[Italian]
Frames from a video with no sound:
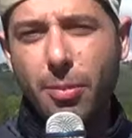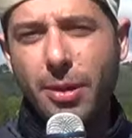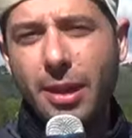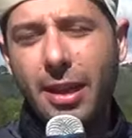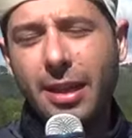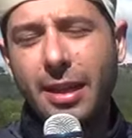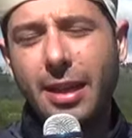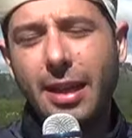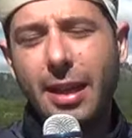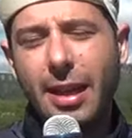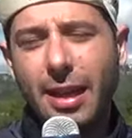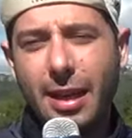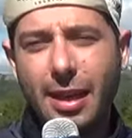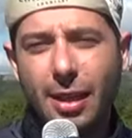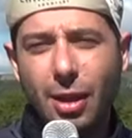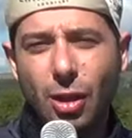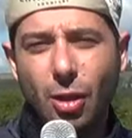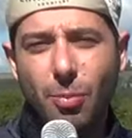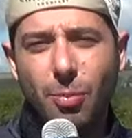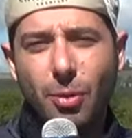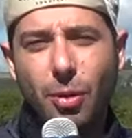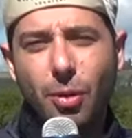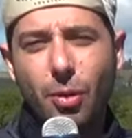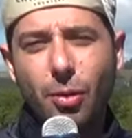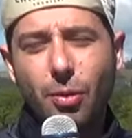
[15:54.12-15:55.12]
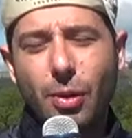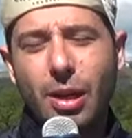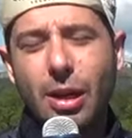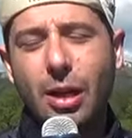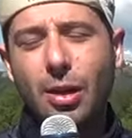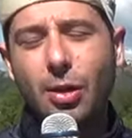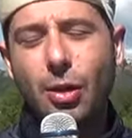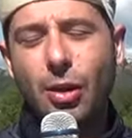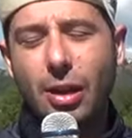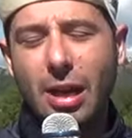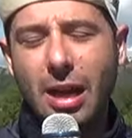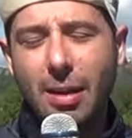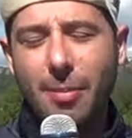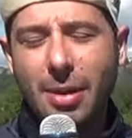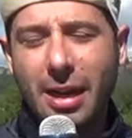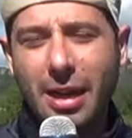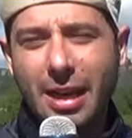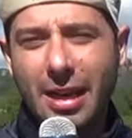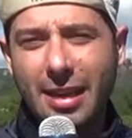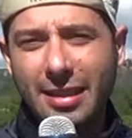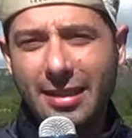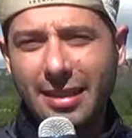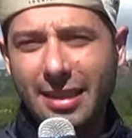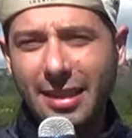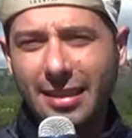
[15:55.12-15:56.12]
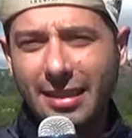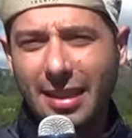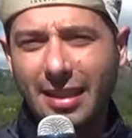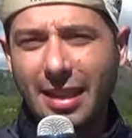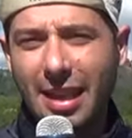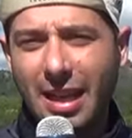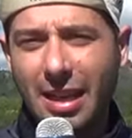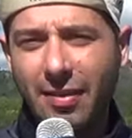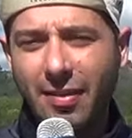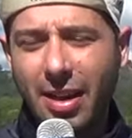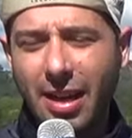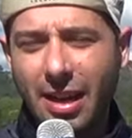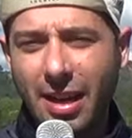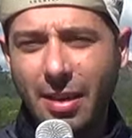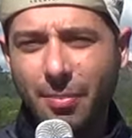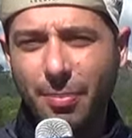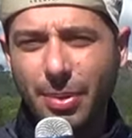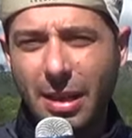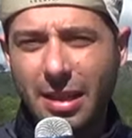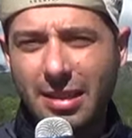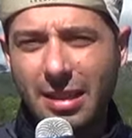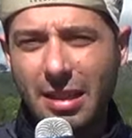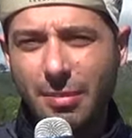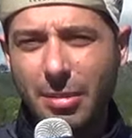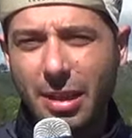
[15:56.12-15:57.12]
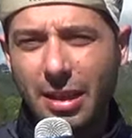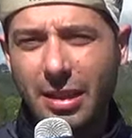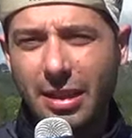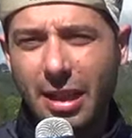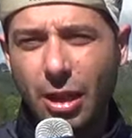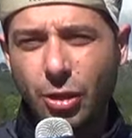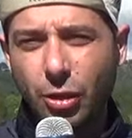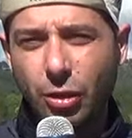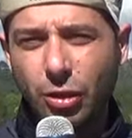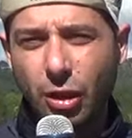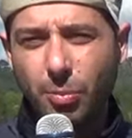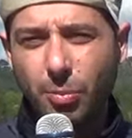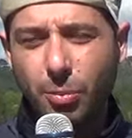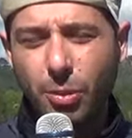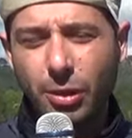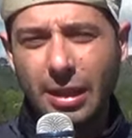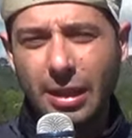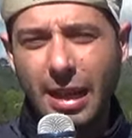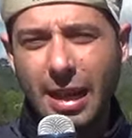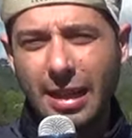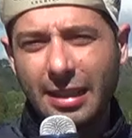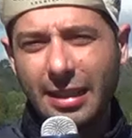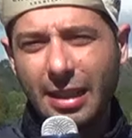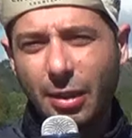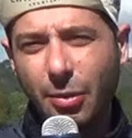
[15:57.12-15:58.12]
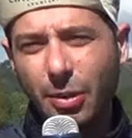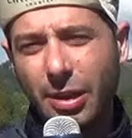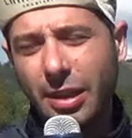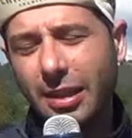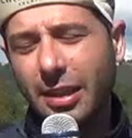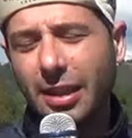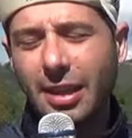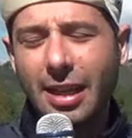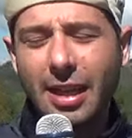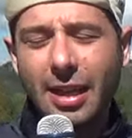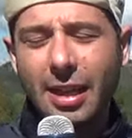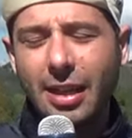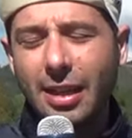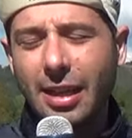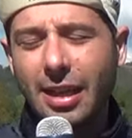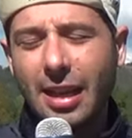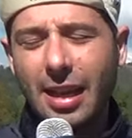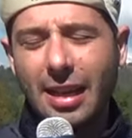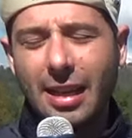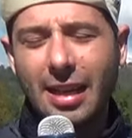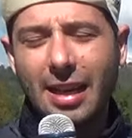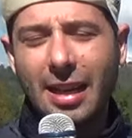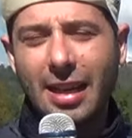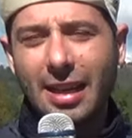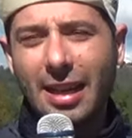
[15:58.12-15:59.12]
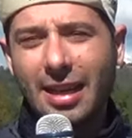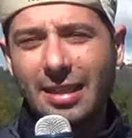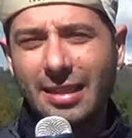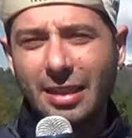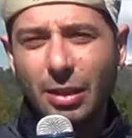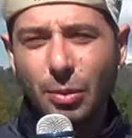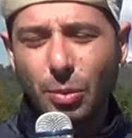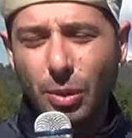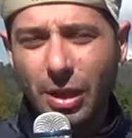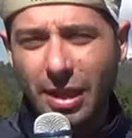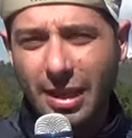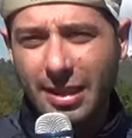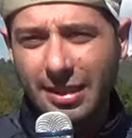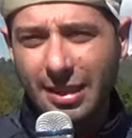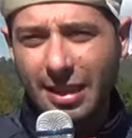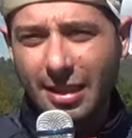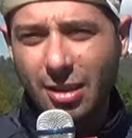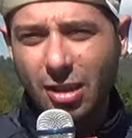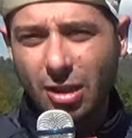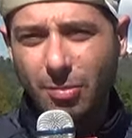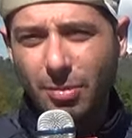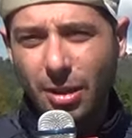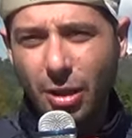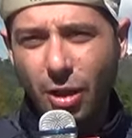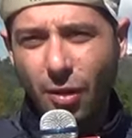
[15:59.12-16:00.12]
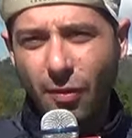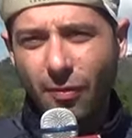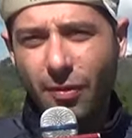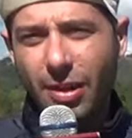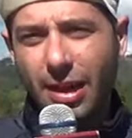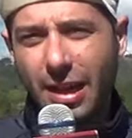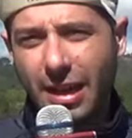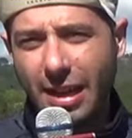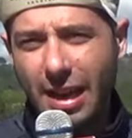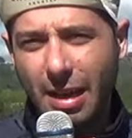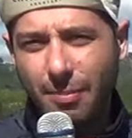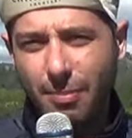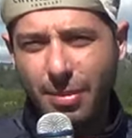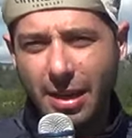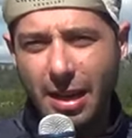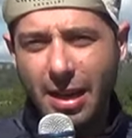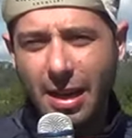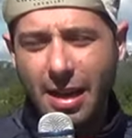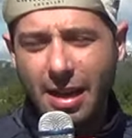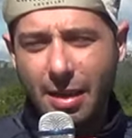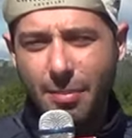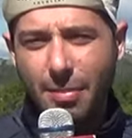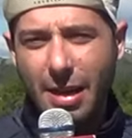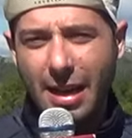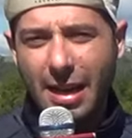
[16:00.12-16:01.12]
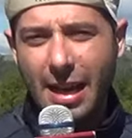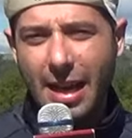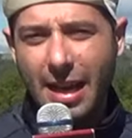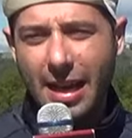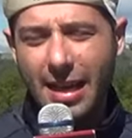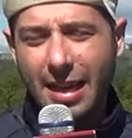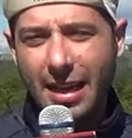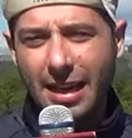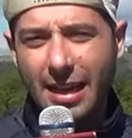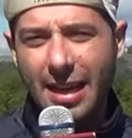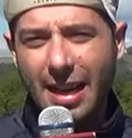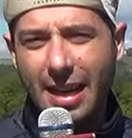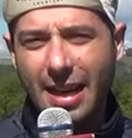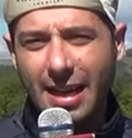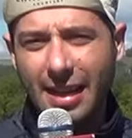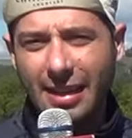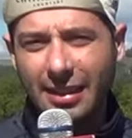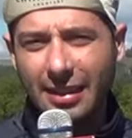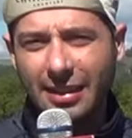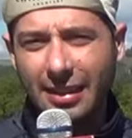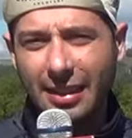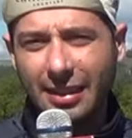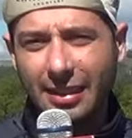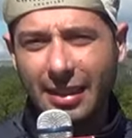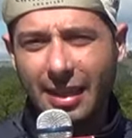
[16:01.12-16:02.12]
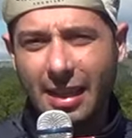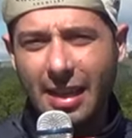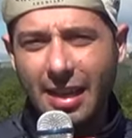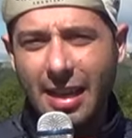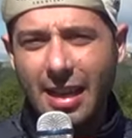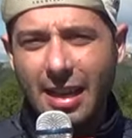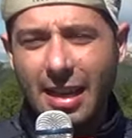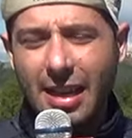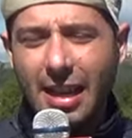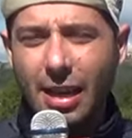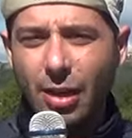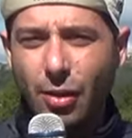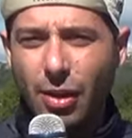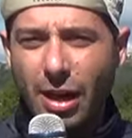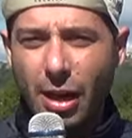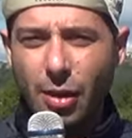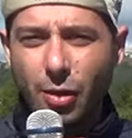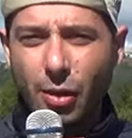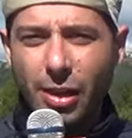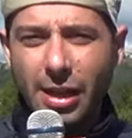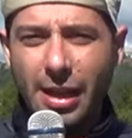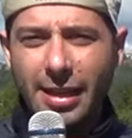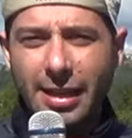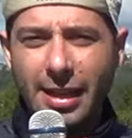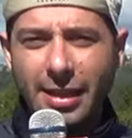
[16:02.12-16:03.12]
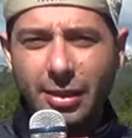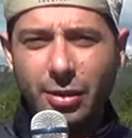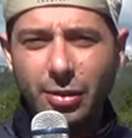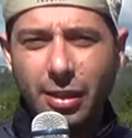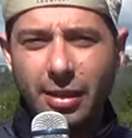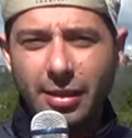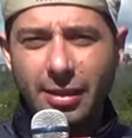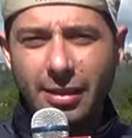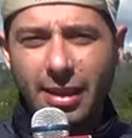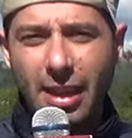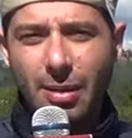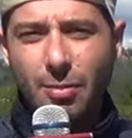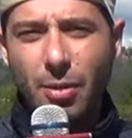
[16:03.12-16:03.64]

perché dopo quell'ora magari si rischia di arrivare in piazza Baldaccio troppo tardi e quindi la, la, la sicurezza insomma non verrebbe magari garantita. E allora noi adesso andremo